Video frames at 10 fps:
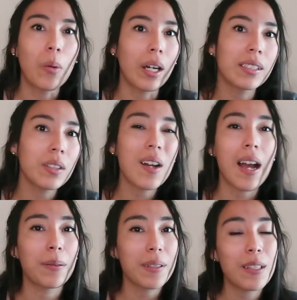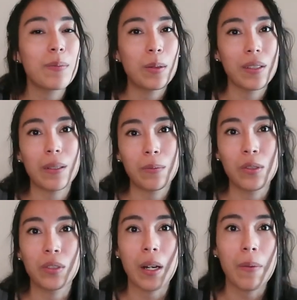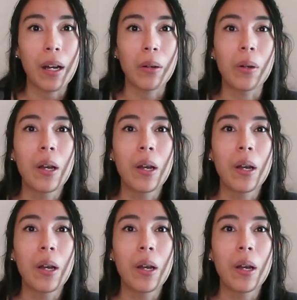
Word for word: Cuatro, a veces me cuesta mucho trabajo,